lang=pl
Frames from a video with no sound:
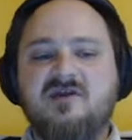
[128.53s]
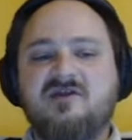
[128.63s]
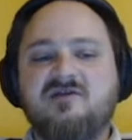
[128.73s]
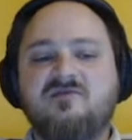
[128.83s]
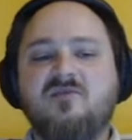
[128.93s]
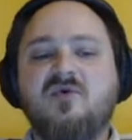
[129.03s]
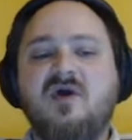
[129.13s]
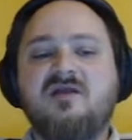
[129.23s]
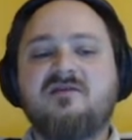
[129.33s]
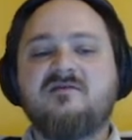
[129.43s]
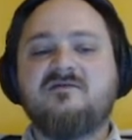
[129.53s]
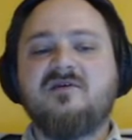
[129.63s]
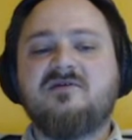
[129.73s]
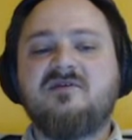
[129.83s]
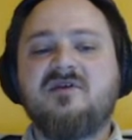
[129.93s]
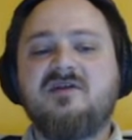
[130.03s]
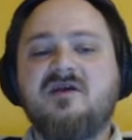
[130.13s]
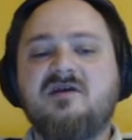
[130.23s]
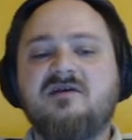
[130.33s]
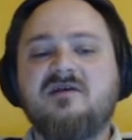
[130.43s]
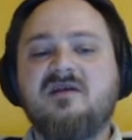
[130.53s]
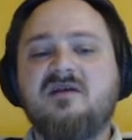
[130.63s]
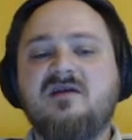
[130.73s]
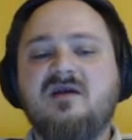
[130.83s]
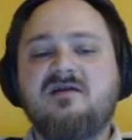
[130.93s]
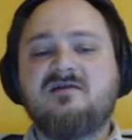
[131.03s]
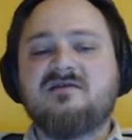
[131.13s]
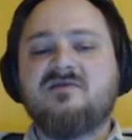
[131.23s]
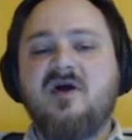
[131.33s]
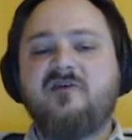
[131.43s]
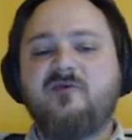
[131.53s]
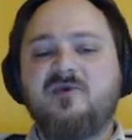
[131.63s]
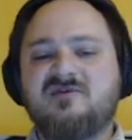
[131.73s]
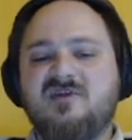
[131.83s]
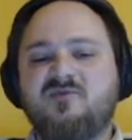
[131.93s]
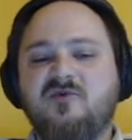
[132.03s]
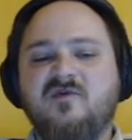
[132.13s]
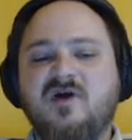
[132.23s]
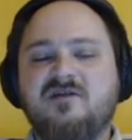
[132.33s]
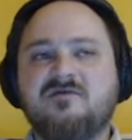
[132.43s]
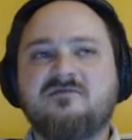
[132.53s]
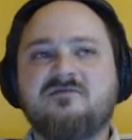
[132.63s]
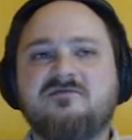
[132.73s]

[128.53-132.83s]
jej błędy w doktrynie i zła w postępowaniu,